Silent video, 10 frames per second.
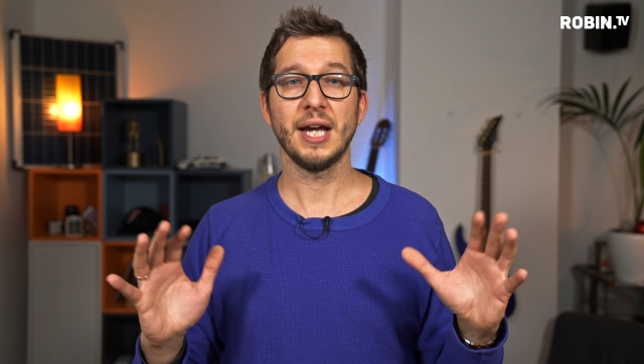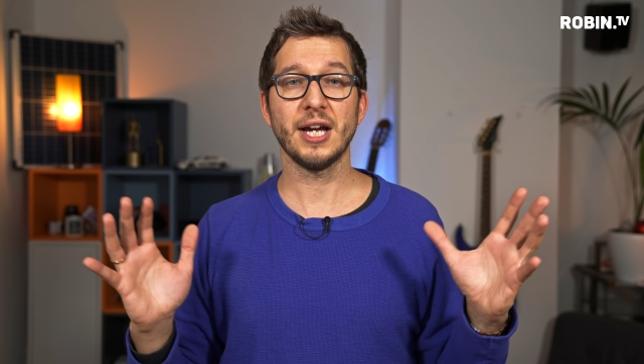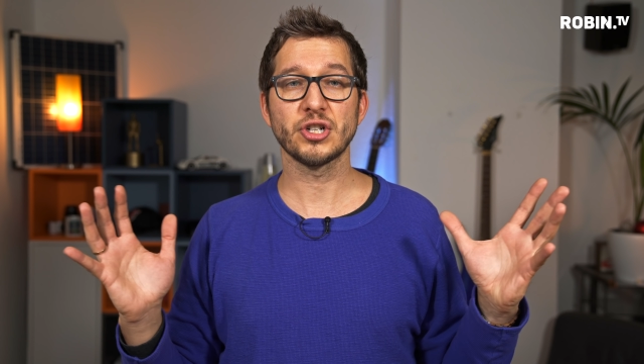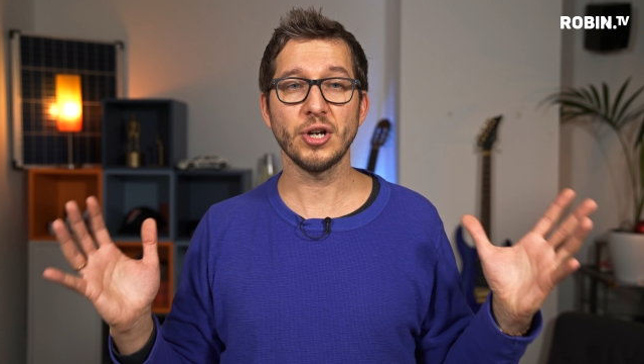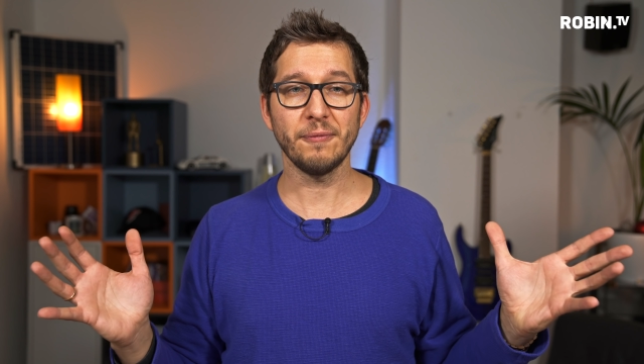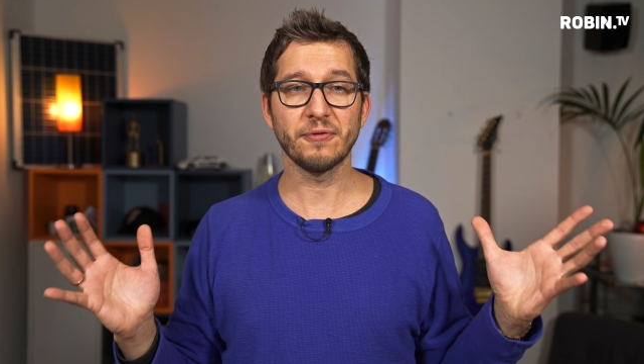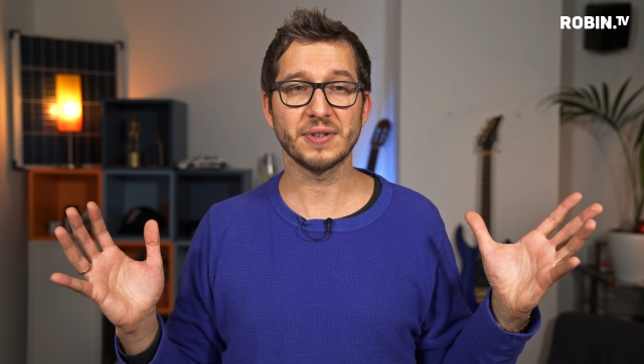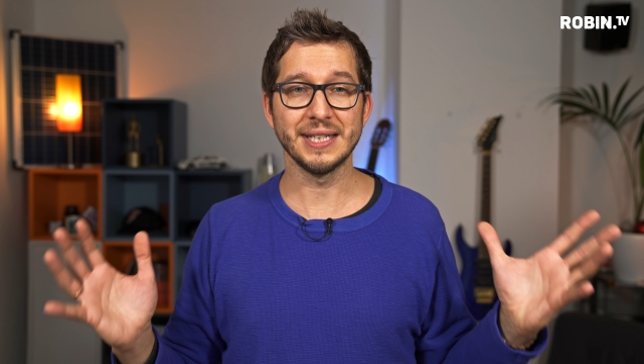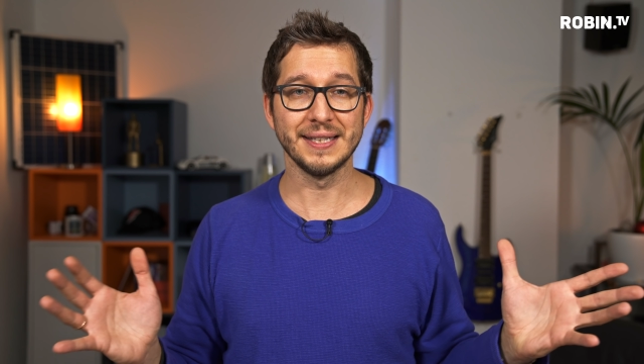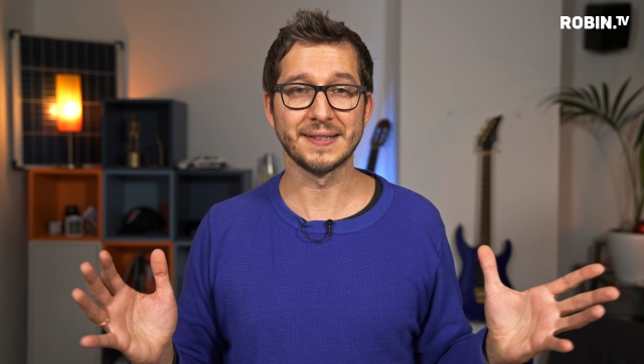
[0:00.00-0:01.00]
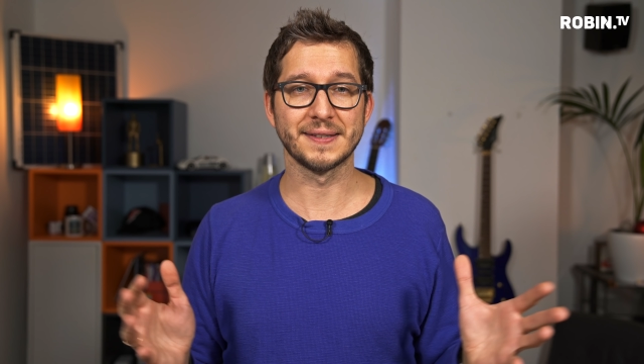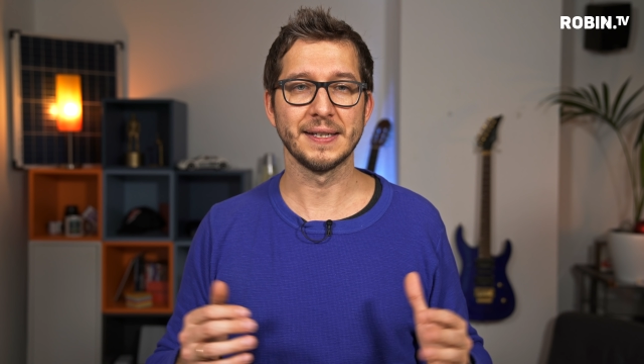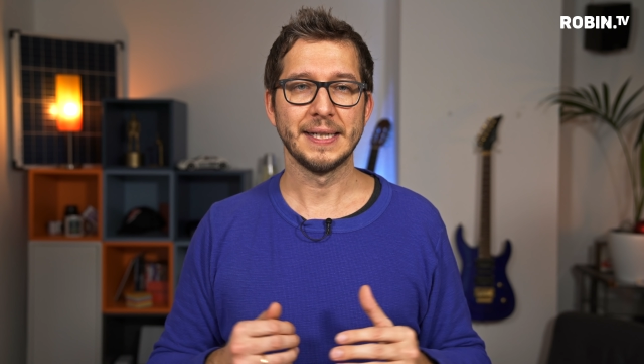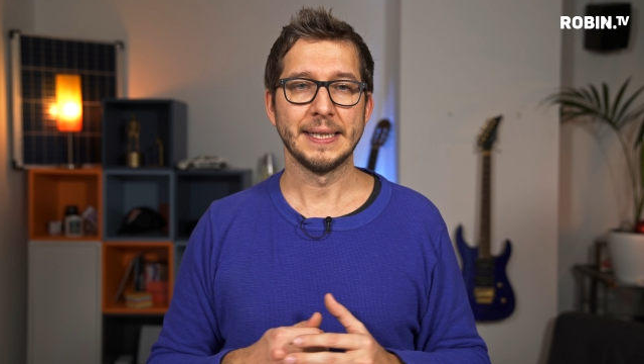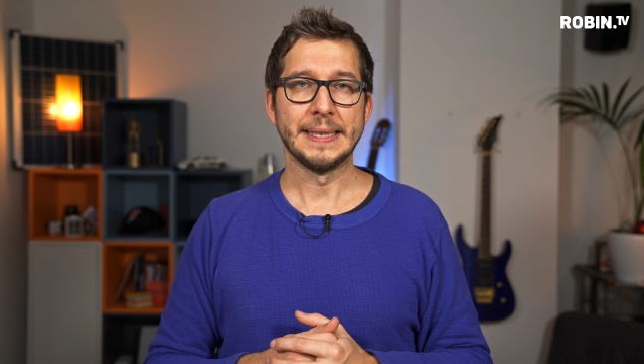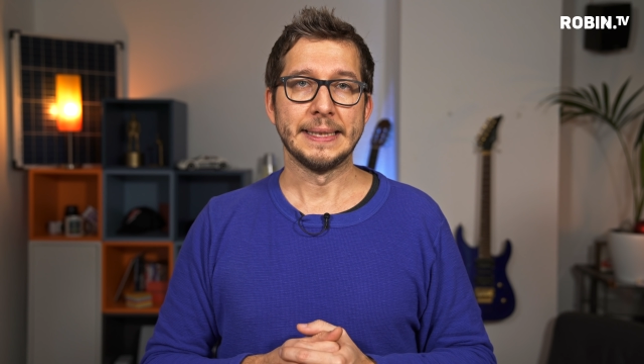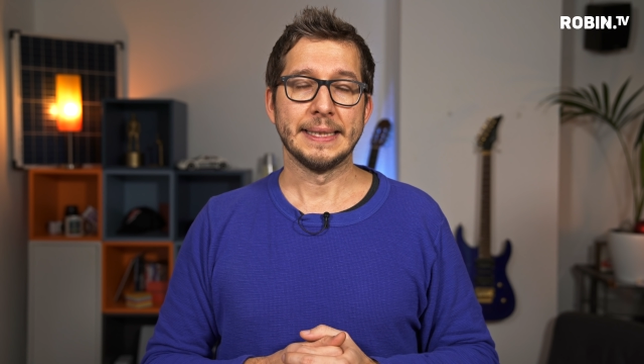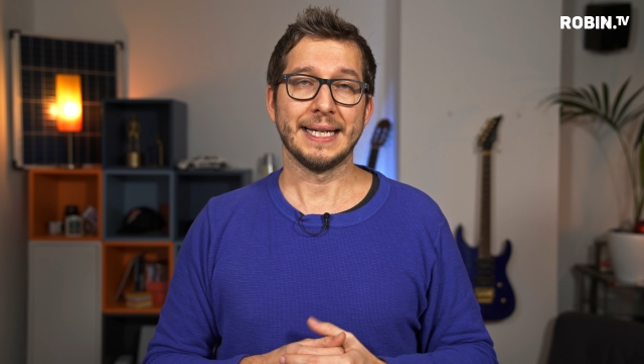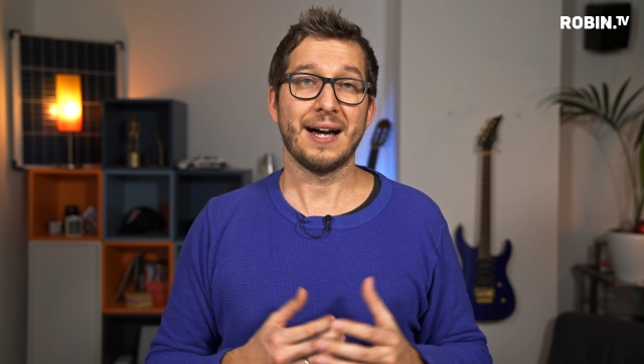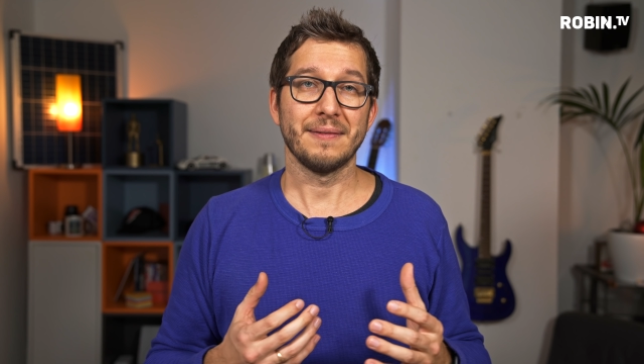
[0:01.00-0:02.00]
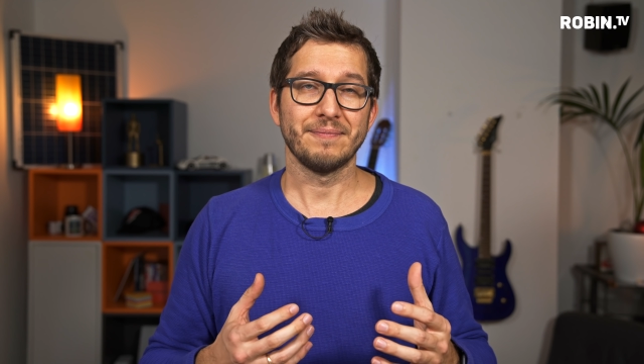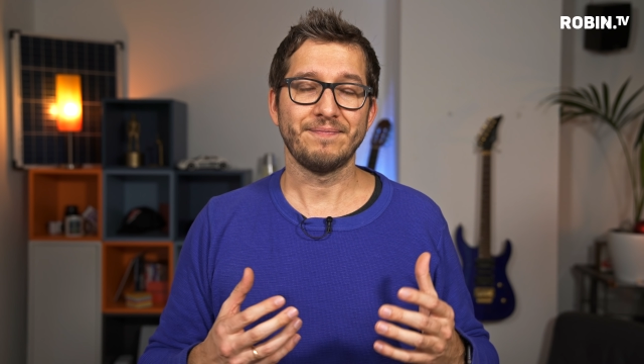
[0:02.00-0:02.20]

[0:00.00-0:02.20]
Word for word: erschöpft ist ja,